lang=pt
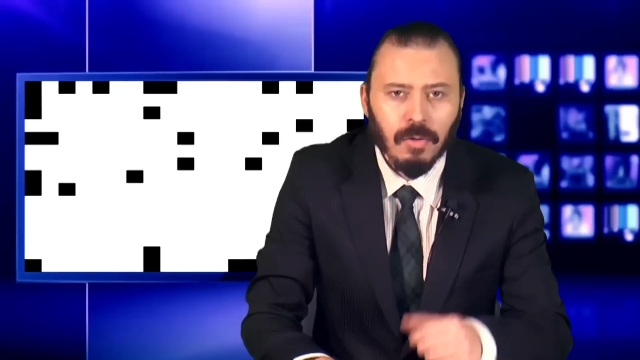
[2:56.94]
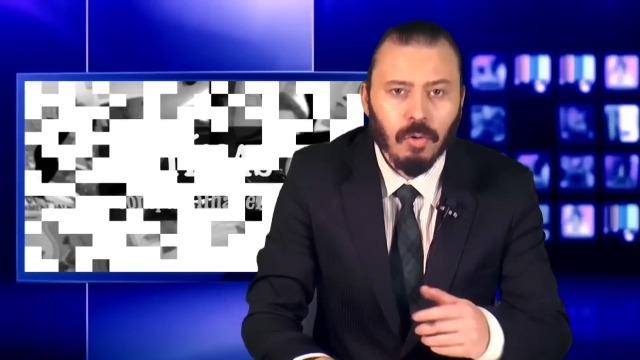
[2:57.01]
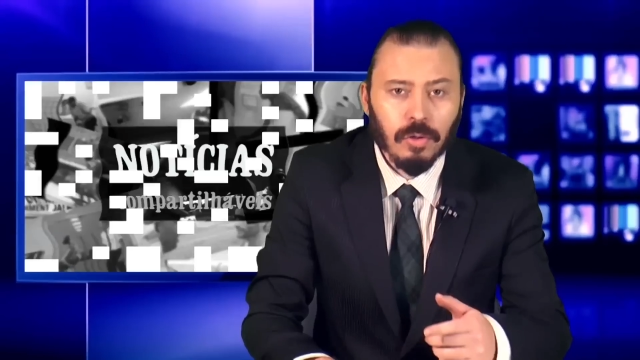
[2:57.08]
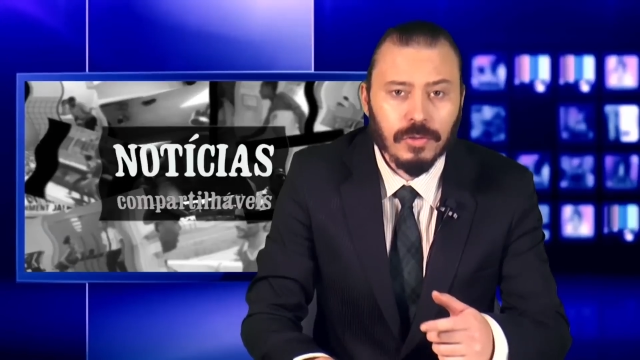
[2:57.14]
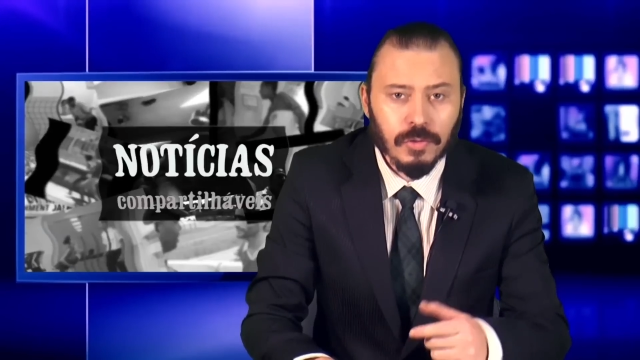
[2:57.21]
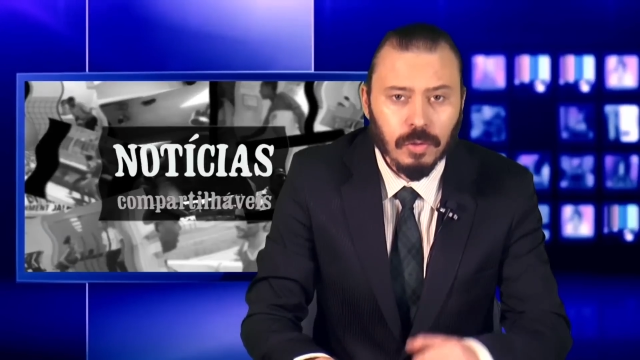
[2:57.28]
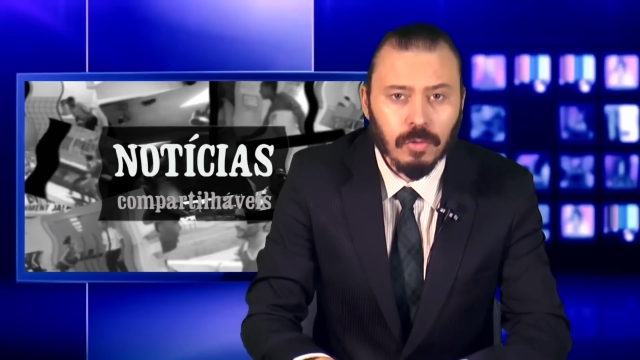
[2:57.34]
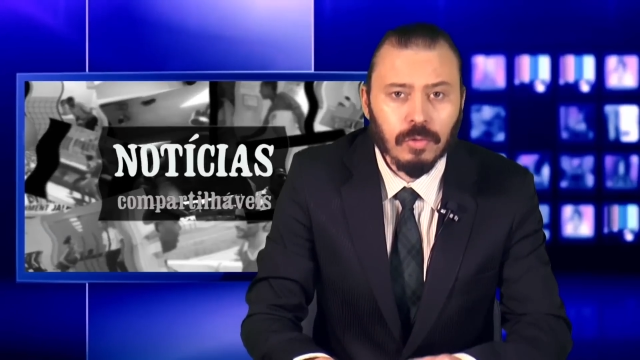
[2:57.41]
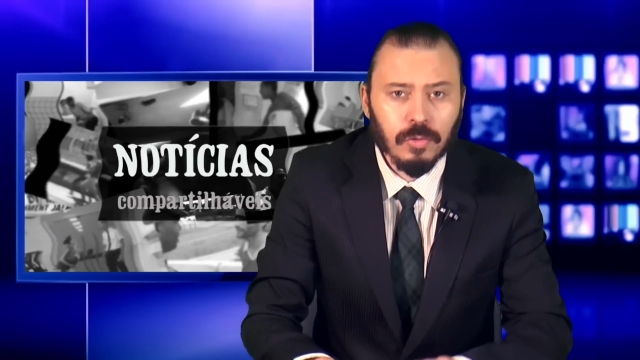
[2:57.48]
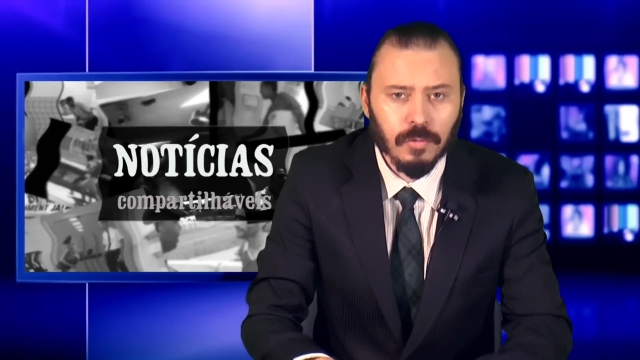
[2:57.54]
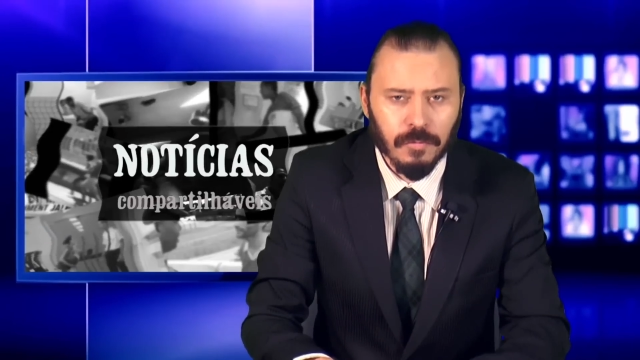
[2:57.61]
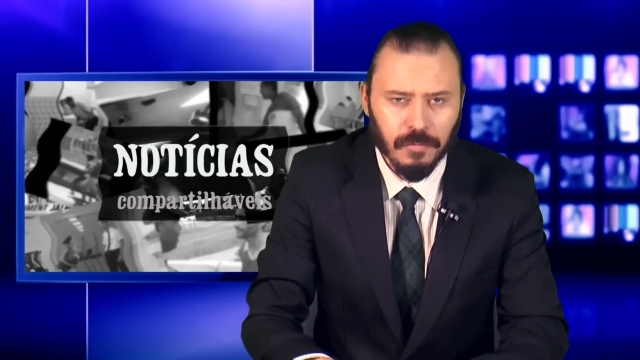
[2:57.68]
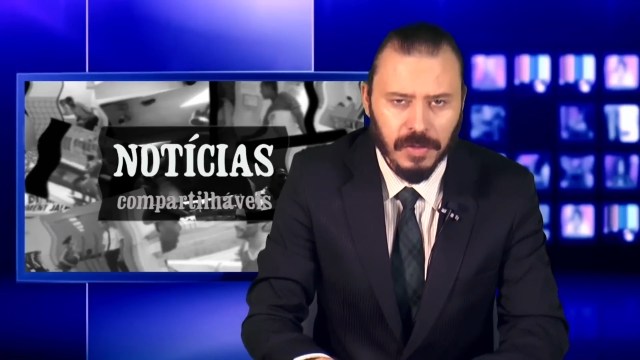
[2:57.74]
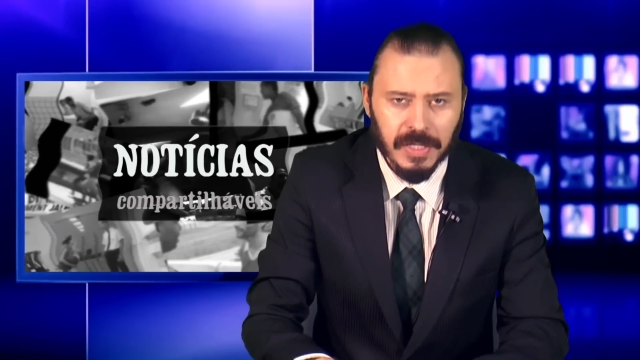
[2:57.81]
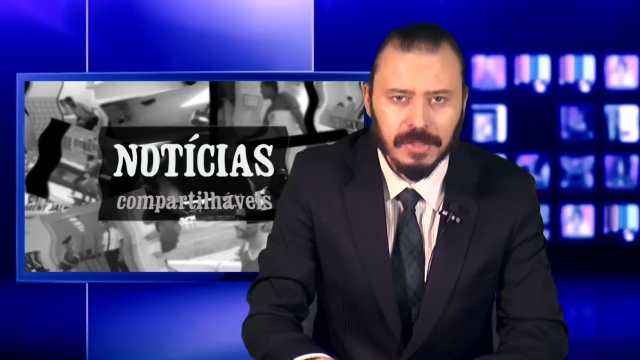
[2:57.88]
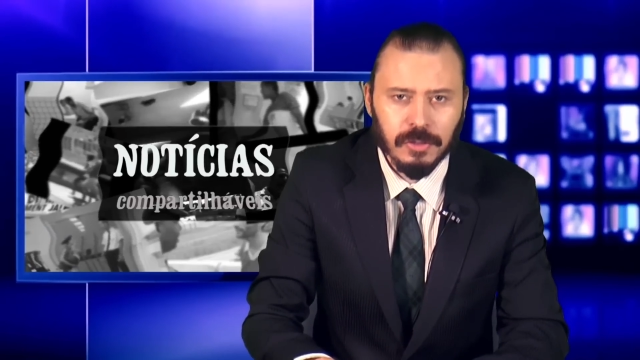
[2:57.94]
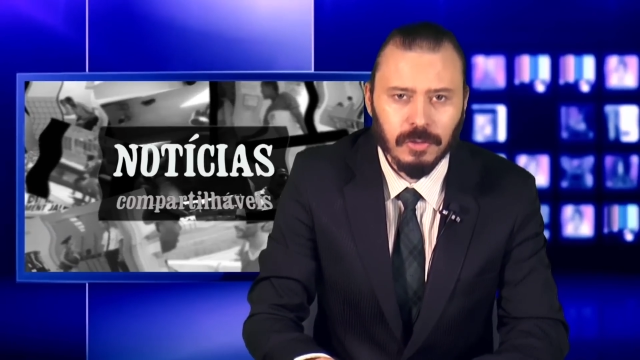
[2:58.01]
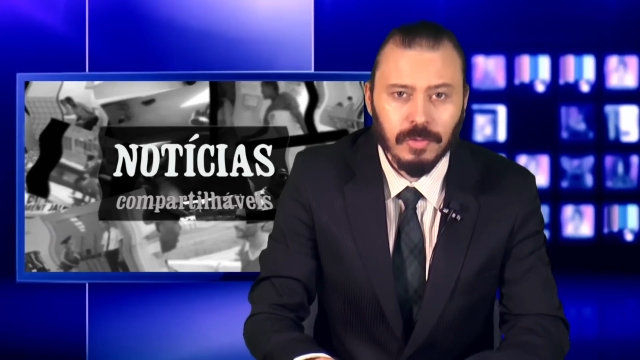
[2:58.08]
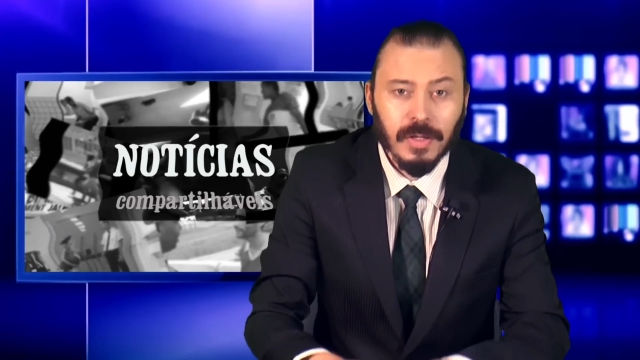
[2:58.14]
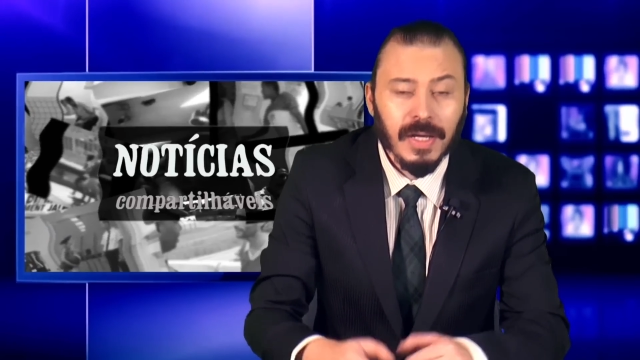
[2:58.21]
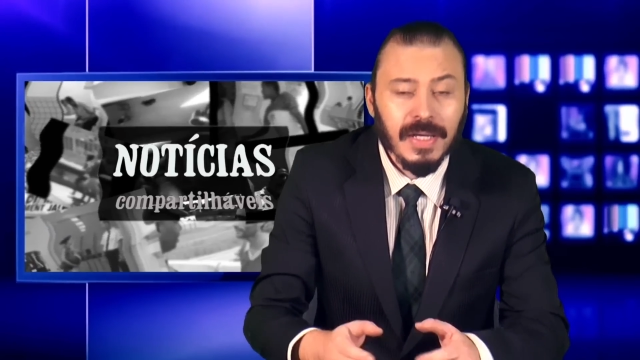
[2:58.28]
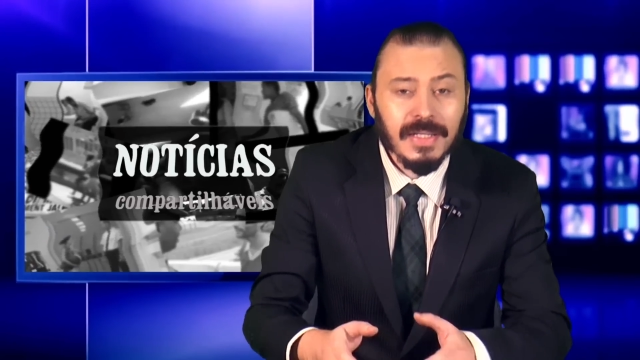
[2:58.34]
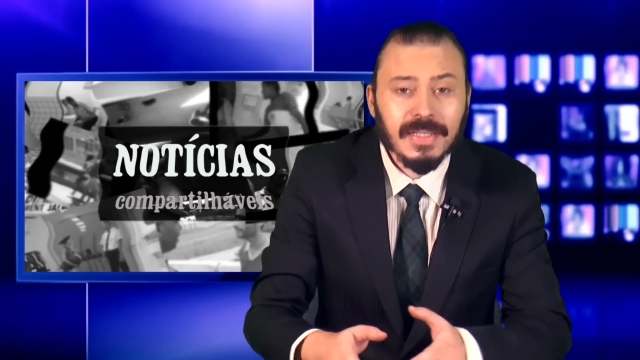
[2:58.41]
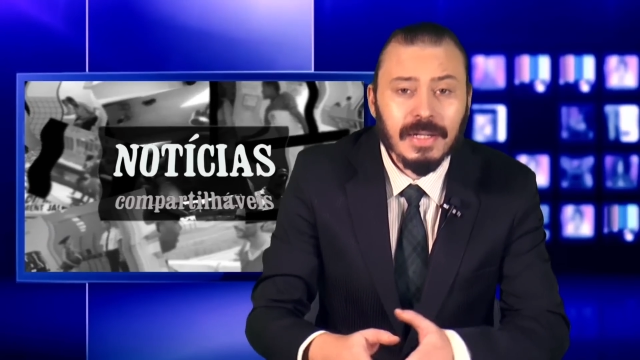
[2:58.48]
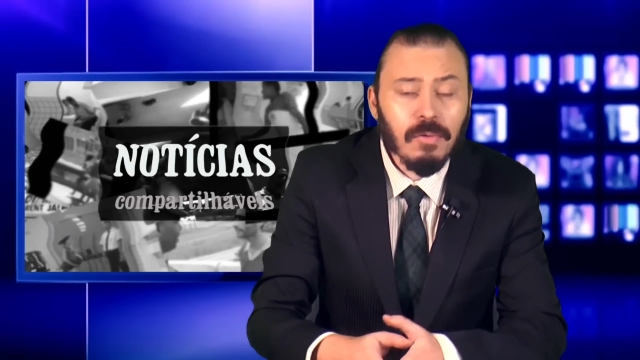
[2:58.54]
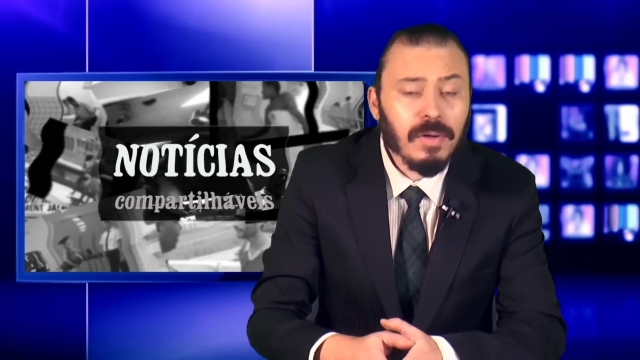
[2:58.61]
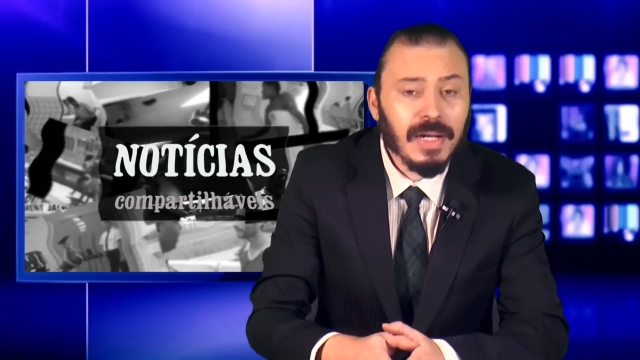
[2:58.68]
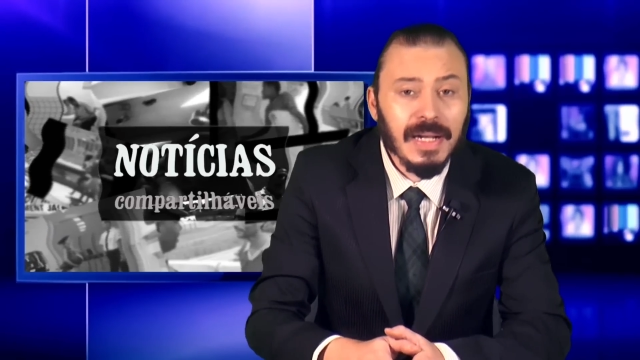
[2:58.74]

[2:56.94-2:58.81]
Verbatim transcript: Gostou do vídeo? Então